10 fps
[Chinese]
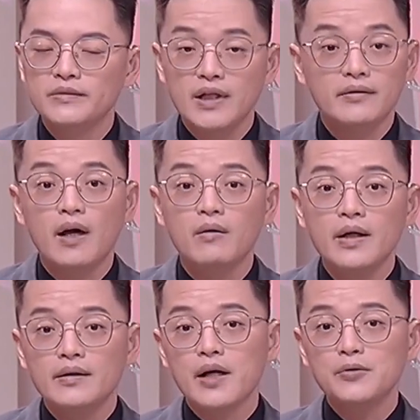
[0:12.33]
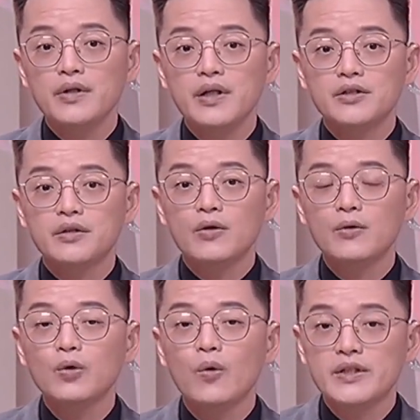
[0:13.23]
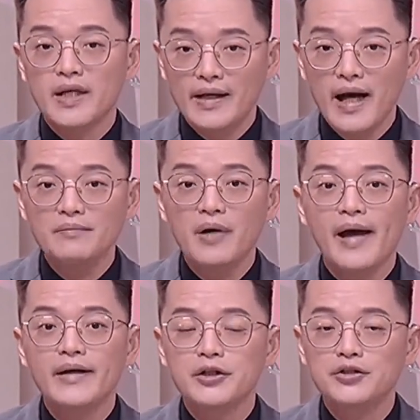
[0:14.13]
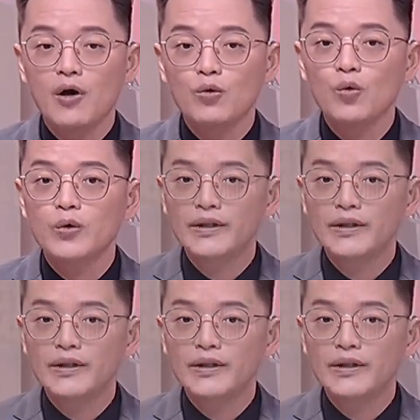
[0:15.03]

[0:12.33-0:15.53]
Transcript: 强调当局一直都妥善的安排和照顾